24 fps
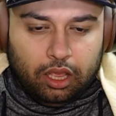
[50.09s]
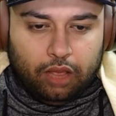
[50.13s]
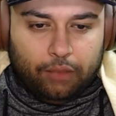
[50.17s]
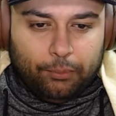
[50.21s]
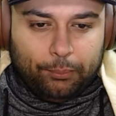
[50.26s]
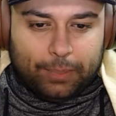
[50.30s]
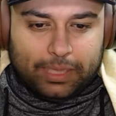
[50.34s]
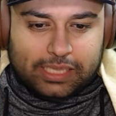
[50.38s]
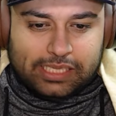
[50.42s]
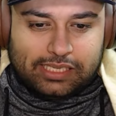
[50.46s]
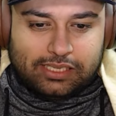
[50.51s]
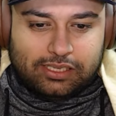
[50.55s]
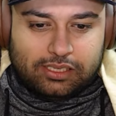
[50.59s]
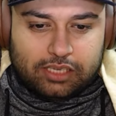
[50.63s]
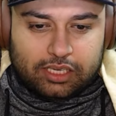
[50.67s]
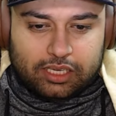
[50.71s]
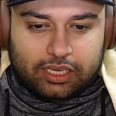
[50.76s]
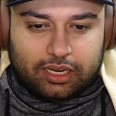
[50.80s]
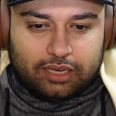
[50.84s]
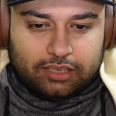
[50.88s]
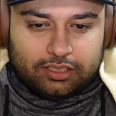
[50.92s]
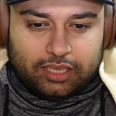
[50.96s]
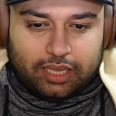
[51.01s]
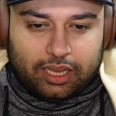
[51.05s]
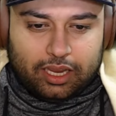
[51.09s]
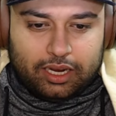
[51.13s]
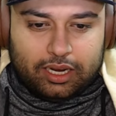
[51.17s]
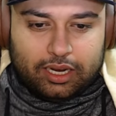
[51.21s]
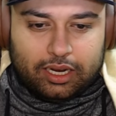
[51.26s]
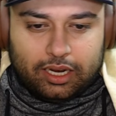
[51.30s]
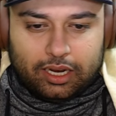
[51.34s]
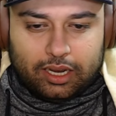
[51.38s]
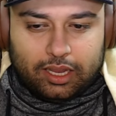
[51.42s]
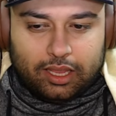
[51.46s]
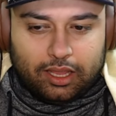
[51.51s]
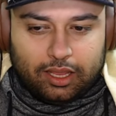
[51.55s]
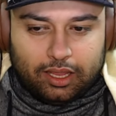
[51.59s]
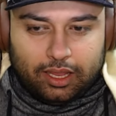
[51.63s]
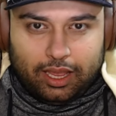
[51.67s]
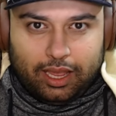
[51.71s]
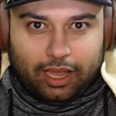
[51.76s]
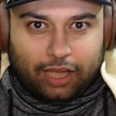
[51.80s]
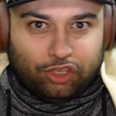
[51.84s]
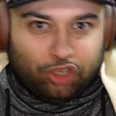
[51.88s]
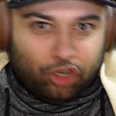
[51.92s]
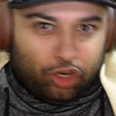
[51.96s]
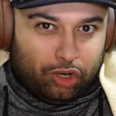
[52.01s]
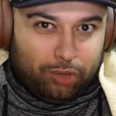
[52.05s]
بس قلت خل
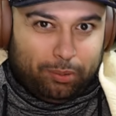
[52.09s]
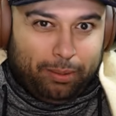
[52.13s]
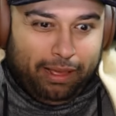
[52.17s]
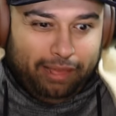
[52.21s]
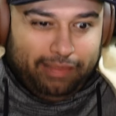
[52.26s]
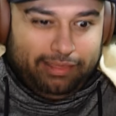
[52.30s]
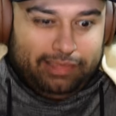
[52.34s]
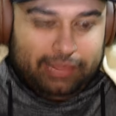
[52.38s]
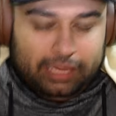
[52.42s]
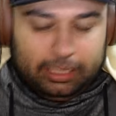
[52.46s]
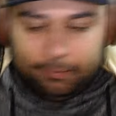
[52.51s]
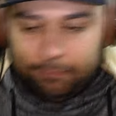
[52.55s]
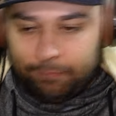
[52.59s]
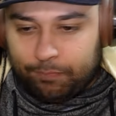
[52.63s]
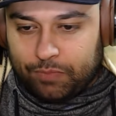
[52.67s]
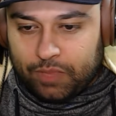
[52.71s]
اجرب حظي